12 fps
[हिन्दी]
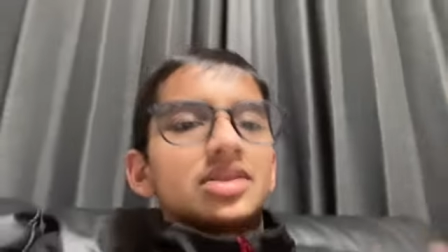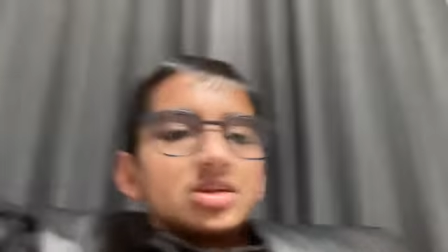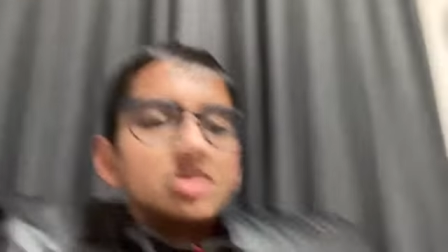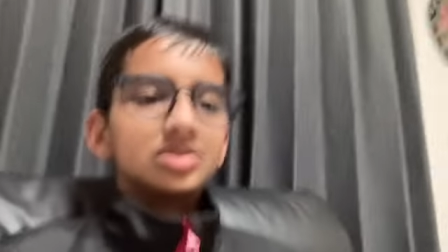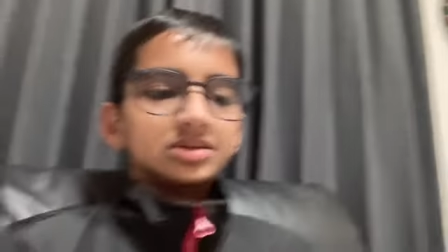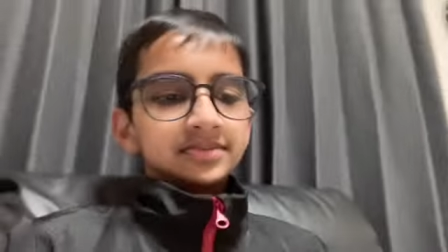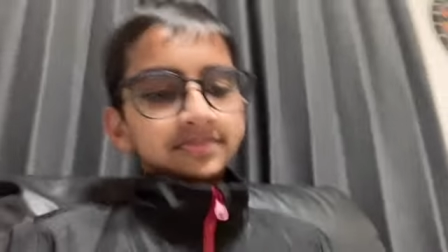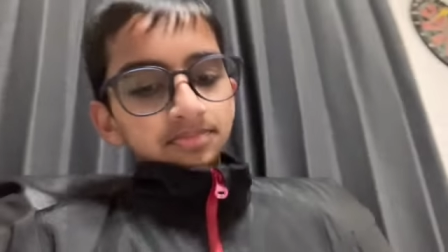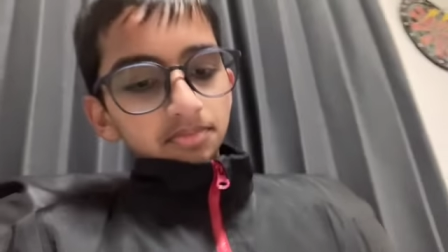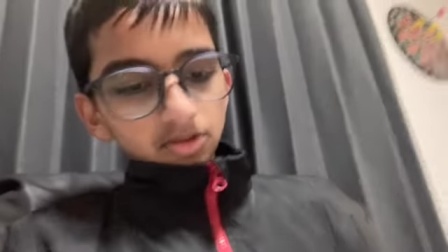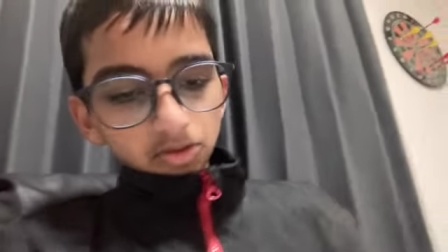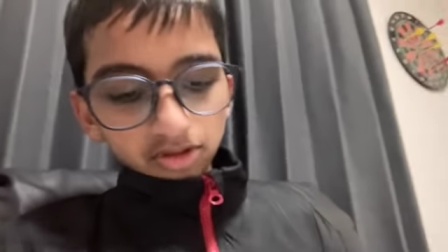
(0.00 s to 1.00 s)
तो
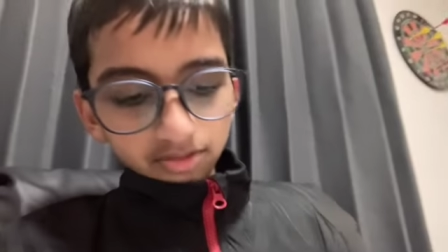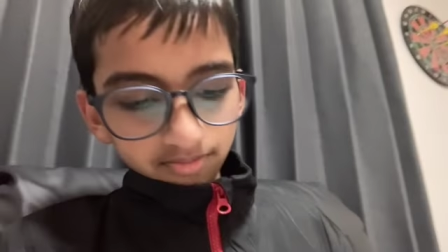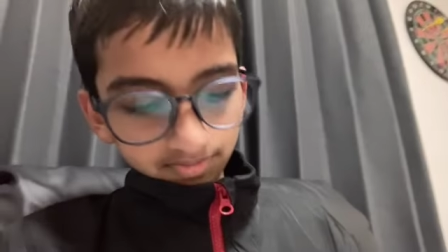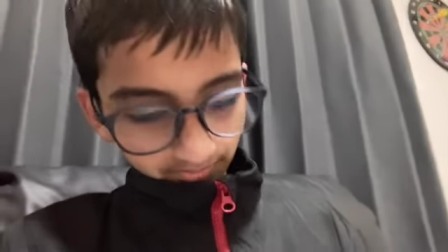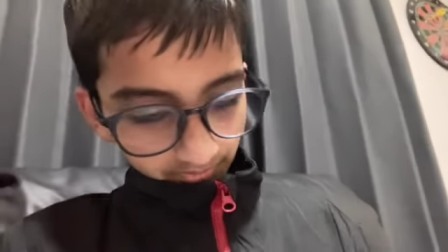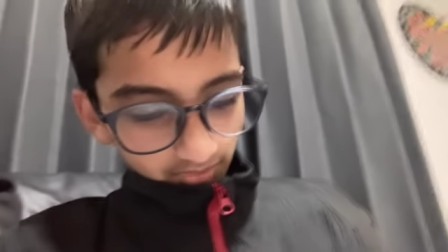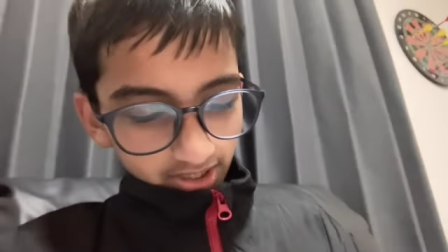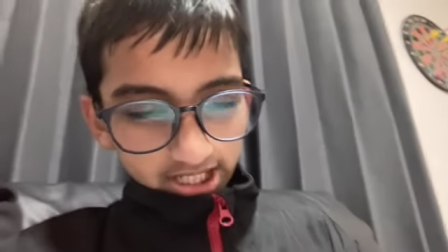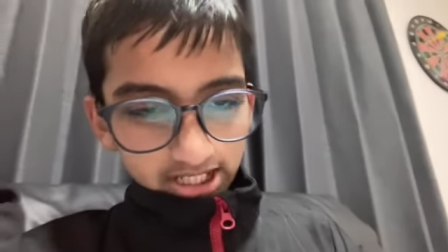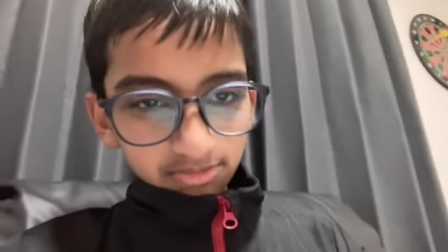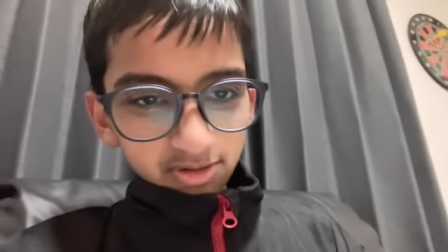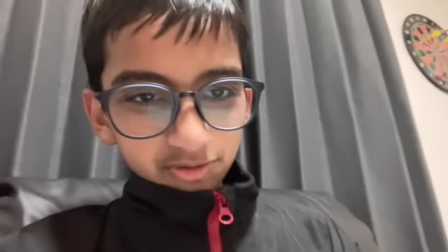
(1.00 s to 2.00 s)
क्योंकि
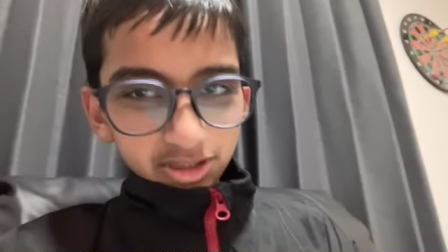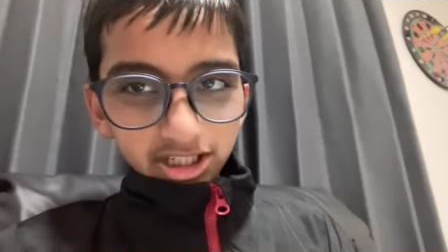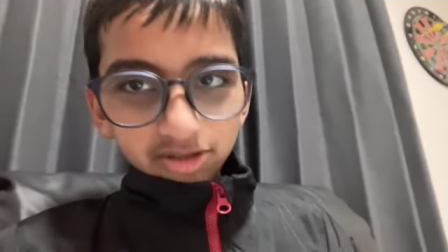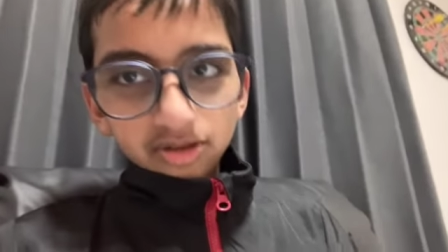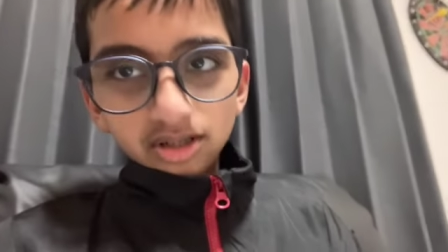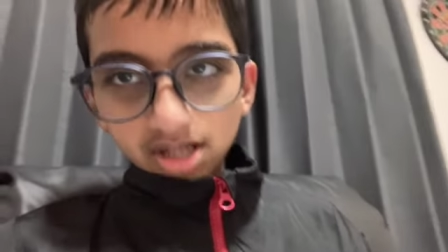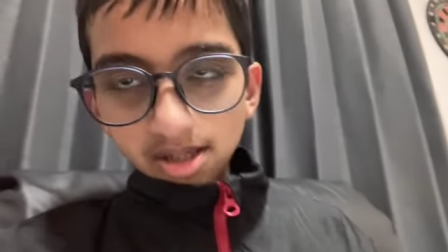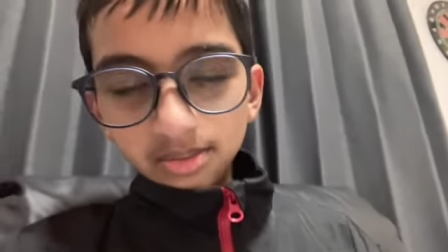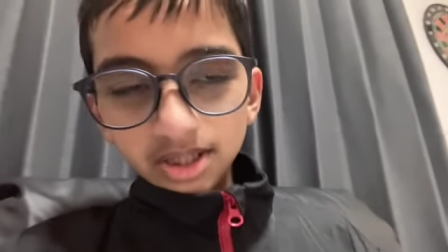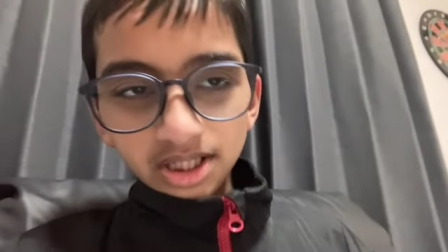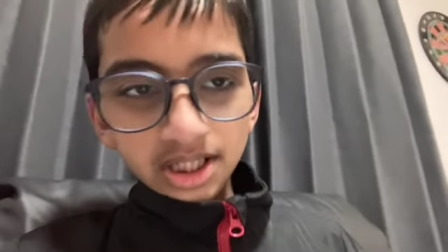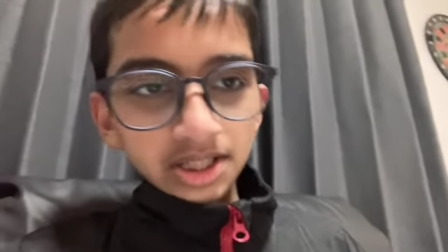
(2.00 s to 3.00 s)
रात में मुझे एक और काम
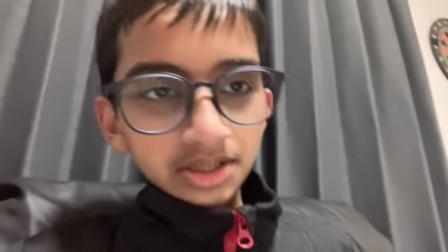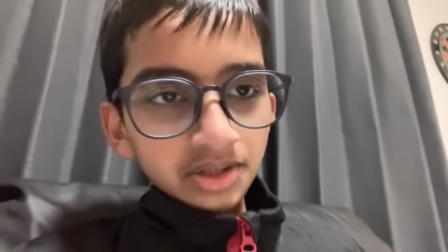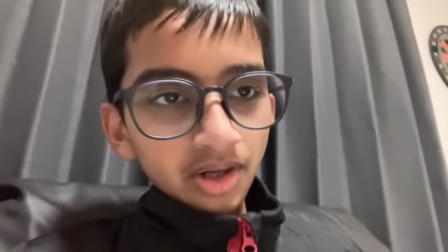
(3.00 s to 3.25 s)
करना है